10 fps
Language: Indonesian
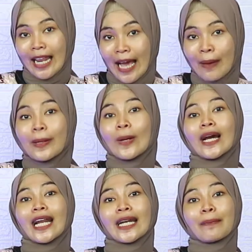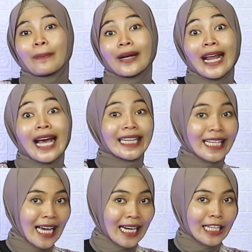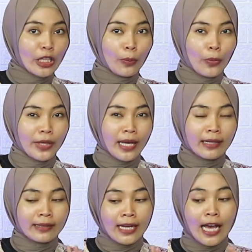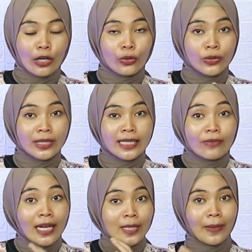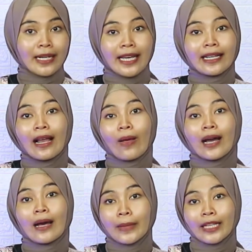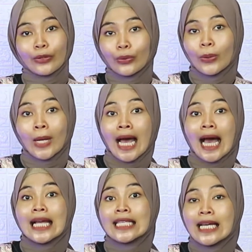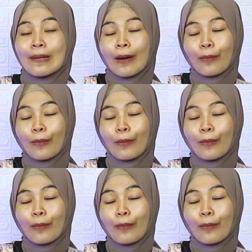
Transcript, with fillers: yang perlu kalian perhatikan ataupun yang harus diwaspadai kalau kami itu hanya